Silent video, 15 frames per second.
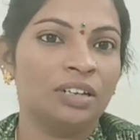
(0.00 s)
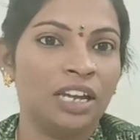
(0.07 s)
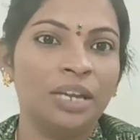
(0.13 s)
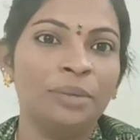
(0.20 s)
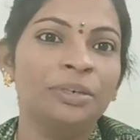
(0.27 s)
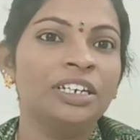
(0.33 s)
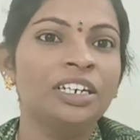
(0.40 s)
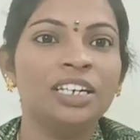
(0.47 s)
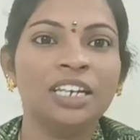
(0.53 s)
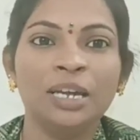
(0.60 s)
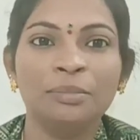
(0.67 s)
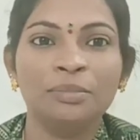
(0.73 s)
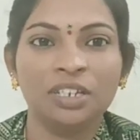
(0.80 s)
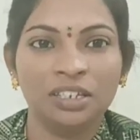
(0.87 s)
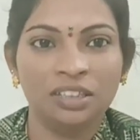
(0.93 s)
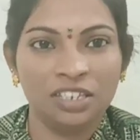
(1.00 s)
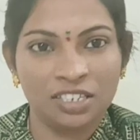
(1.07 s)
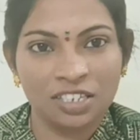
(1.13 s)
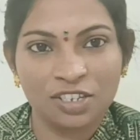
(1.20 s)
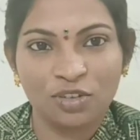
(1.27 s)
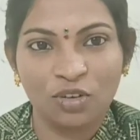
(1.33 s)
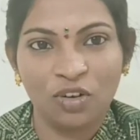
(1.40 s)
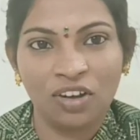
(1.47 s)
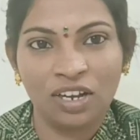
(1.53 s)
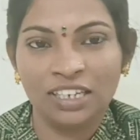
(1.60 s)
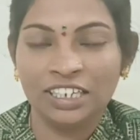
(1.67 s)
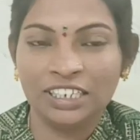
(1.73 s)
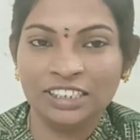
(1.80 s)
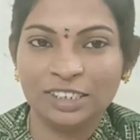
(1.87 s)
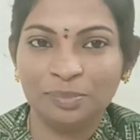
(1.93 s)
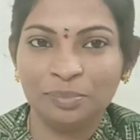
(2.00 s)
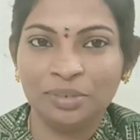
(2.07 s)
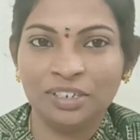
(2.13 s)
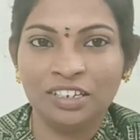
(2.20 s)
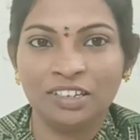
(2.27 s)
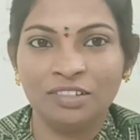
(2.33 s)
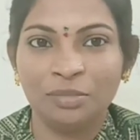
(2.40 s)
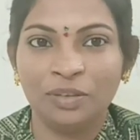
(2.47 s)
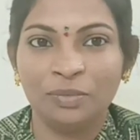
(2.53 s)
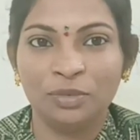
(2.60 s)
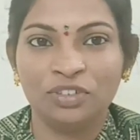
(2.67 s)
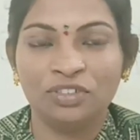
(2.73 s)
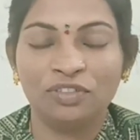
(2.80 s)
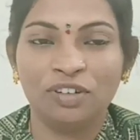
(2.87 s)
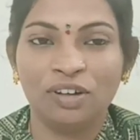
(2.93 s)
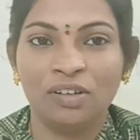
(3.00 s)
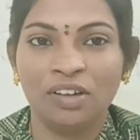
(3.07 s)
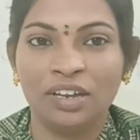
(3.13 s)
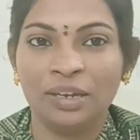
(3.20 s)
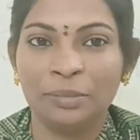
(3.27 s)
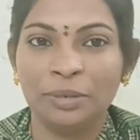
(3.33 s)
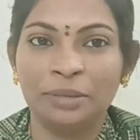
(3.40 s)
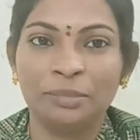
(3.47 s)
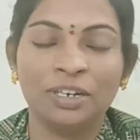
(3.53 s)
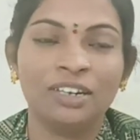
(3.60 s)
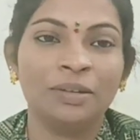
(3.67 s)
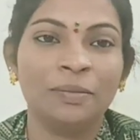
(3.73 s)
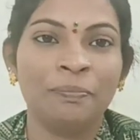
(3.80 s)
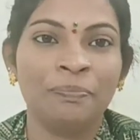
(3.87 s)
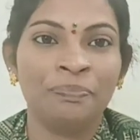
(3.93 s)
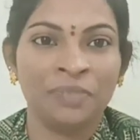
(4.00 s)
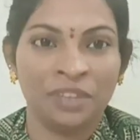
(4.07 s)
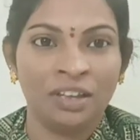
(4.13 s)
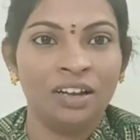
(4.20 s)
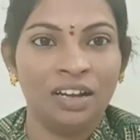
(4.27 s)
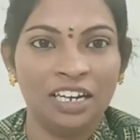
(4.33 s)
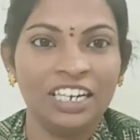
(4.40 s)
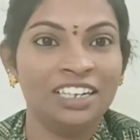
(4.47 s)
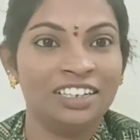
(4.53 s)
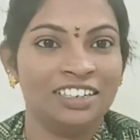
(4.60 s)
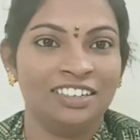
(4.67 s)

టైం అంటే టైంకి తీసేసుకోవాలి అని చెప్పి మేము ఫాలో అయ్యామన్నమాట అంటే